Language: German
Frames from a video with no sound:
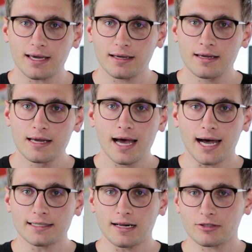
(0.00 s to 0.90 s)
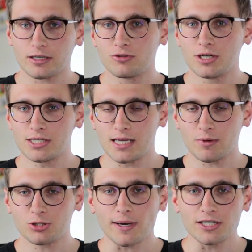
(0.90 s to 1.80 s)
Becken hat auch natürlich
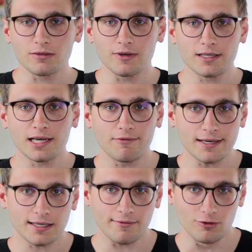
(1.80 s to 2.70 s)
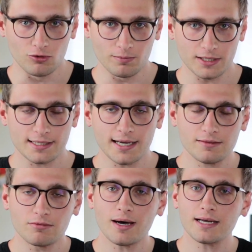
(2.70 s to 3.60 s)
dementsprechend weniger Wasservolumen. Das
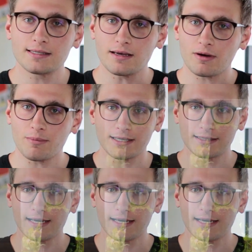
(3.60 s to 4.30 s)
heißt, wir machen jetzt einfach mal ein